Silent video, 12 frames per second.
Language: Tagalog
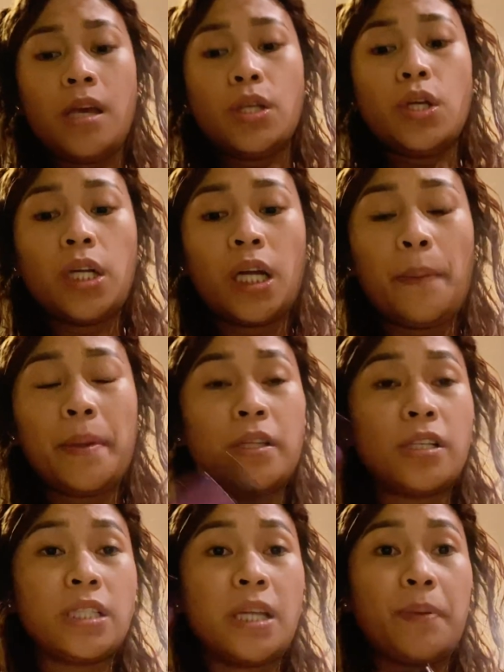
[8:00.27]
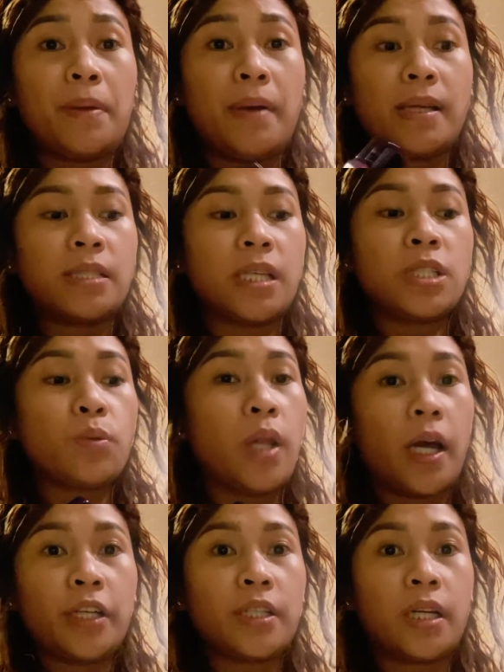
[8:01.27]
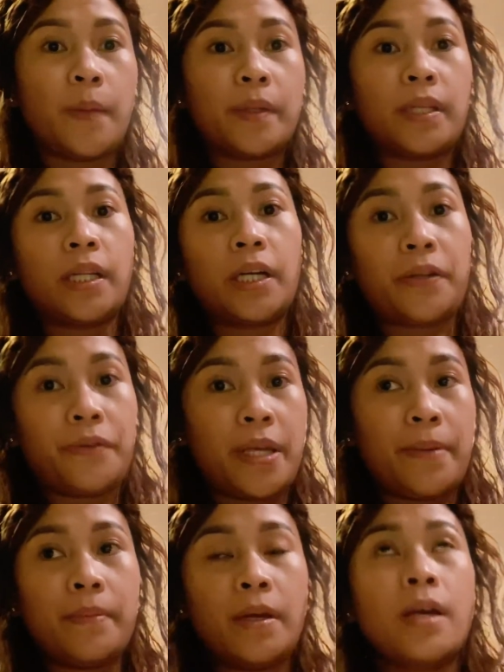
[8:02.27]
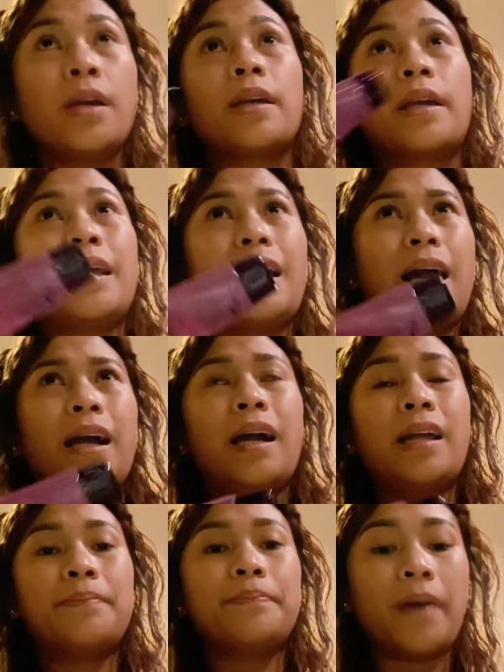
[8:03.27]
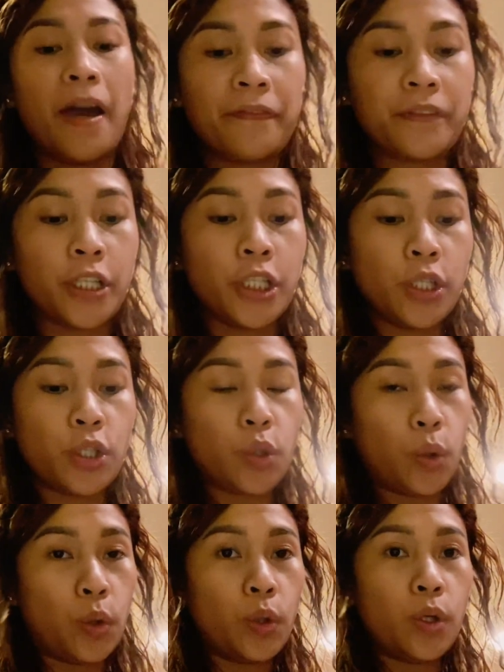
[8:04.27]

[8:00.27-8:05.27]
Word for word: yung gagamitin yung sleeping mask is wala kayong gagamitin na cream. Kailangan, after nyo to,